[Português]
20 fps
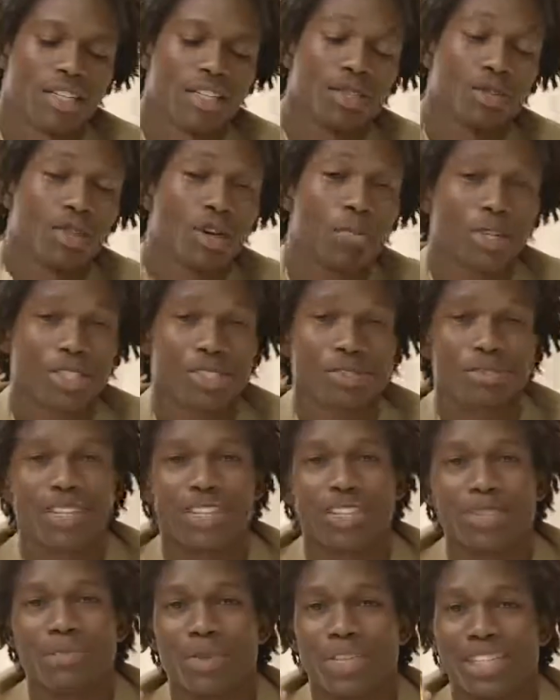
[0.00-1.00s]
Eu tô
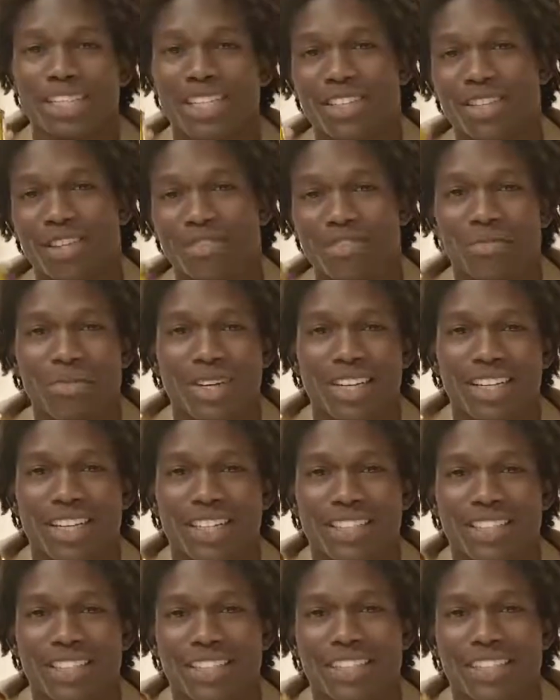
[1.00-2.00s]
apaixonado por essa nova embalagem